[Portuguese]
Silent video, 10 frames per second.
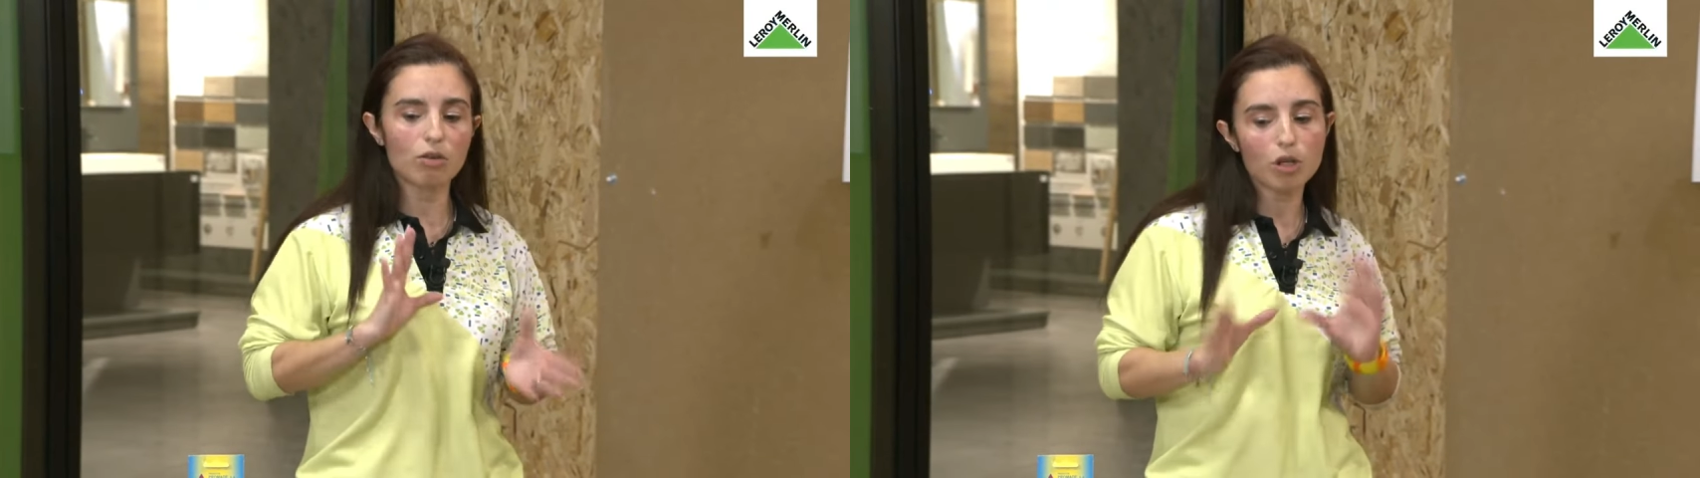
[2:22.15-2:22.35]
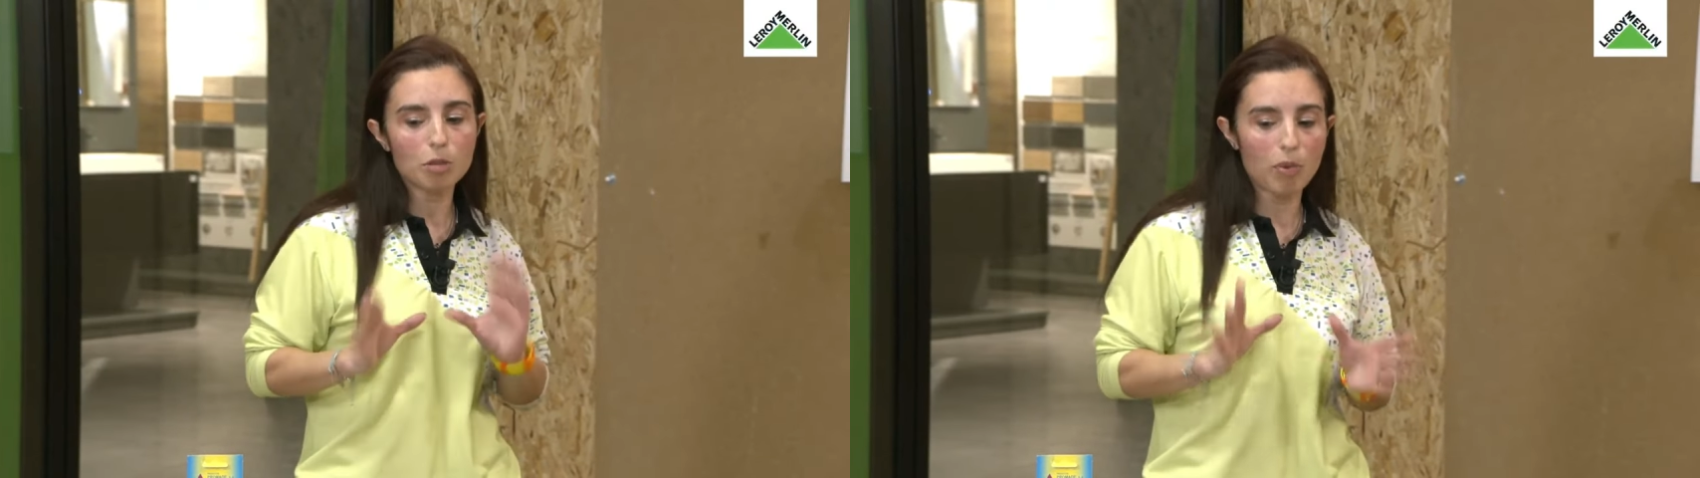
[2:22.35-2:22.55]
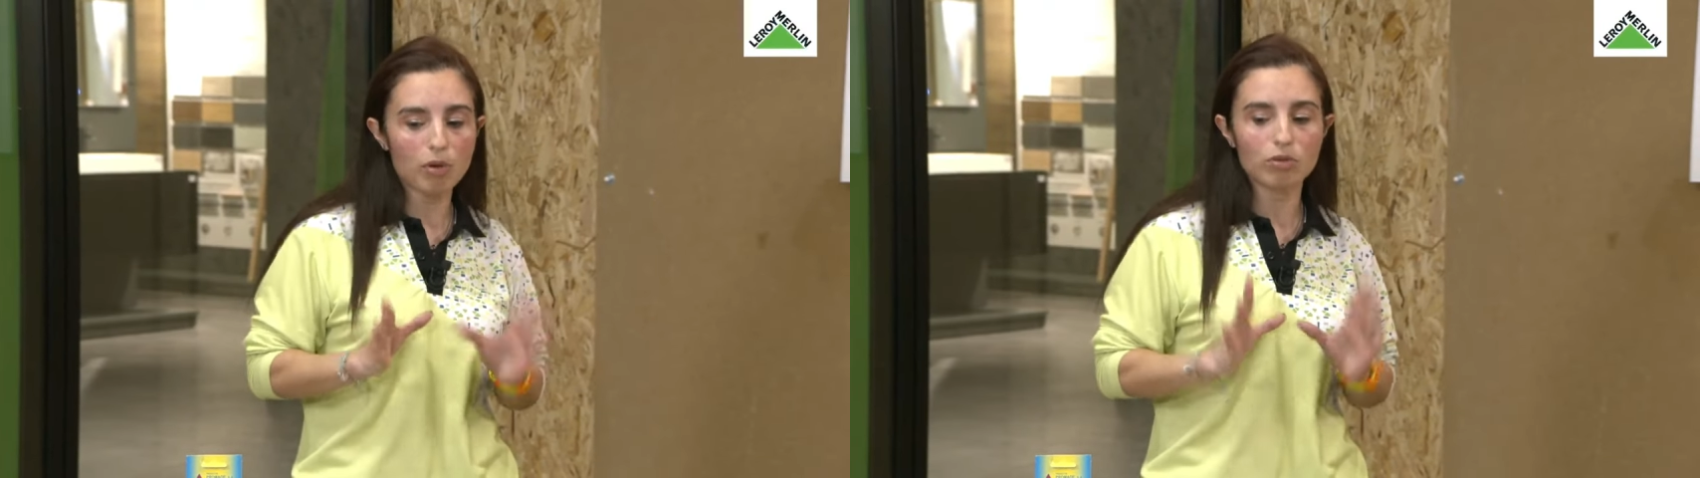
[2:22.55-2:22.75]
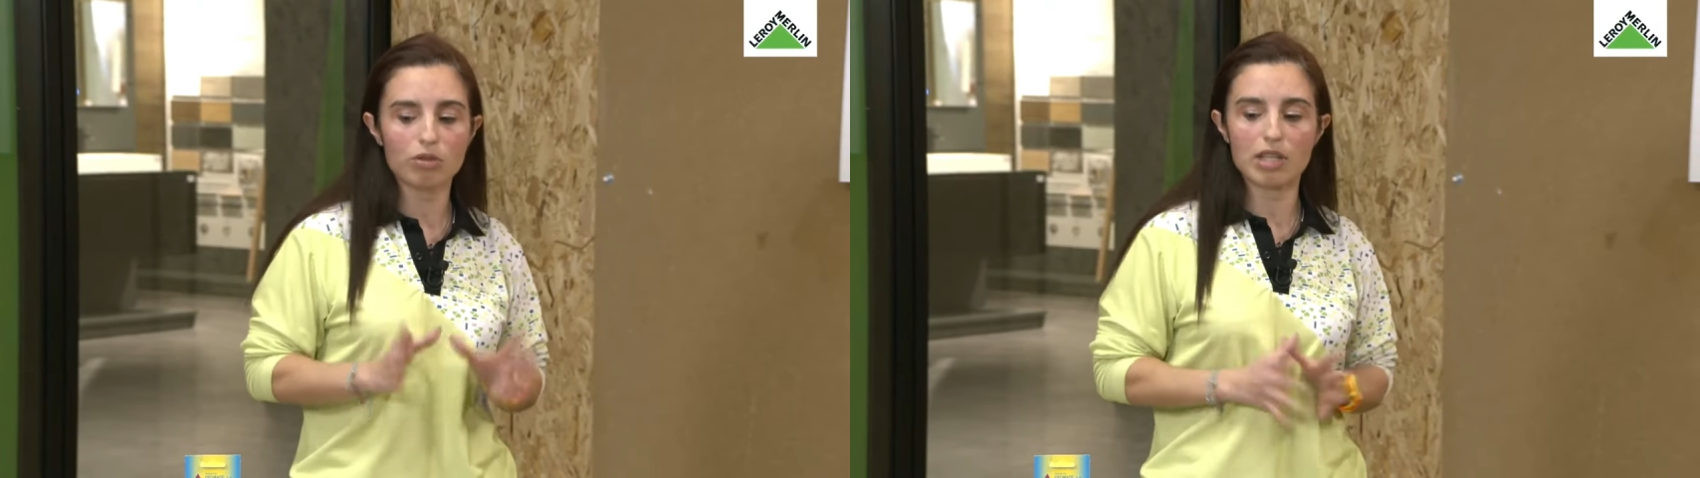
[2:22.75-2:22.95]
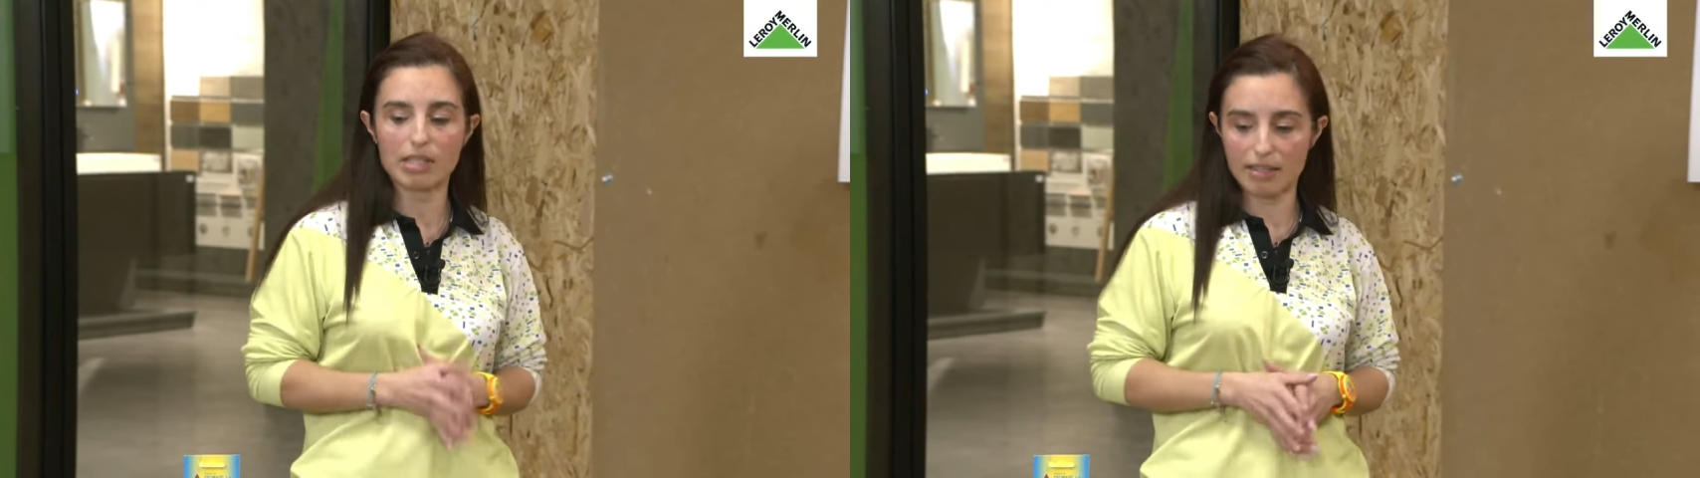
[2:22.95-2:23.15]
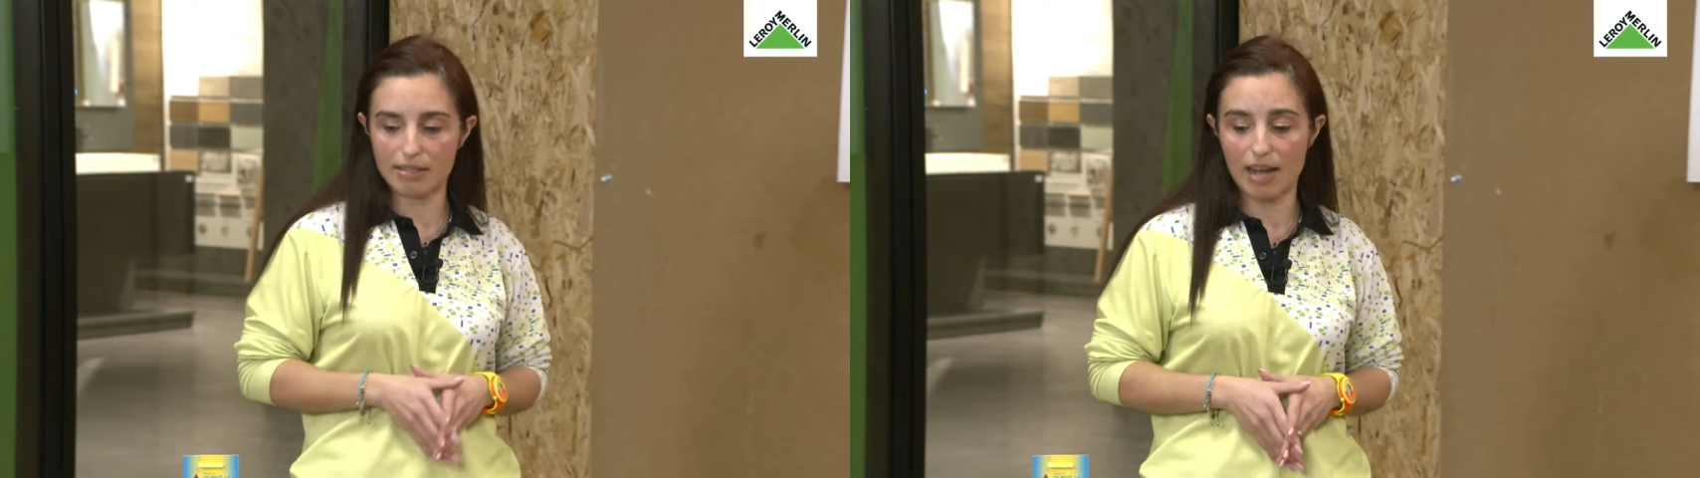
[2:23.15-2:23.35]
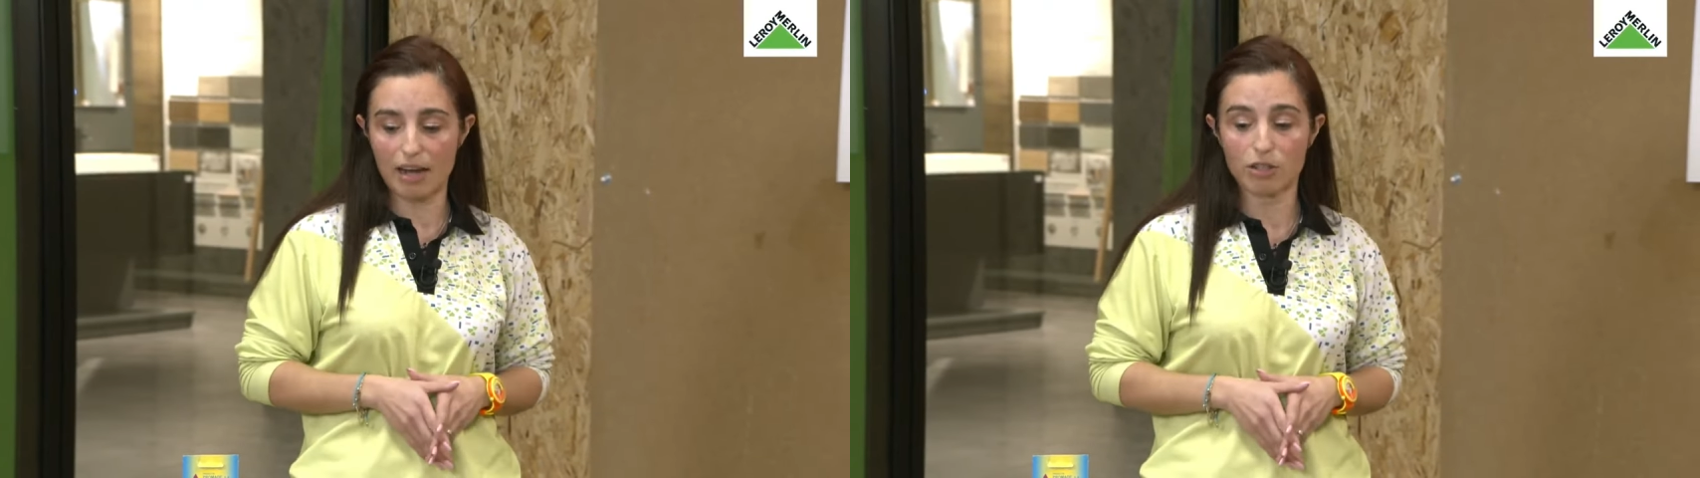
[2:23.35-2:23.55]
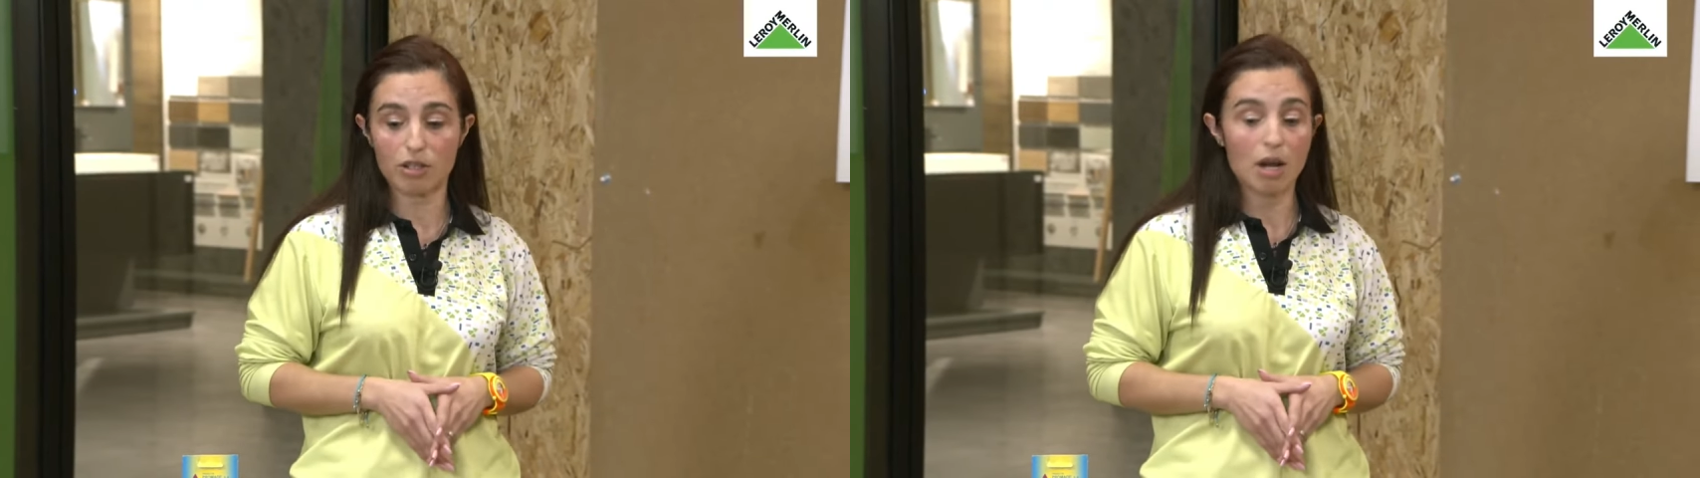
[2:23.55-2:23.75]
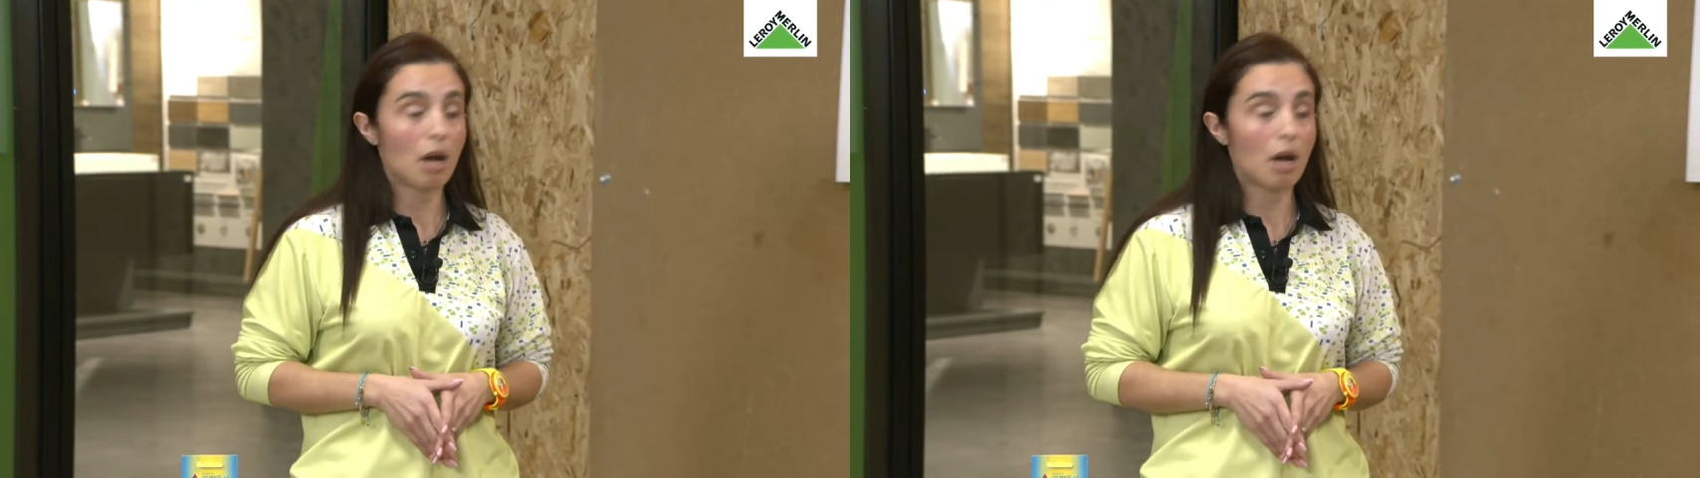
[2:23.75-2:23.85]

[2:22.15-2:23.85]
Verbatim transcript: dois pontos essenciais.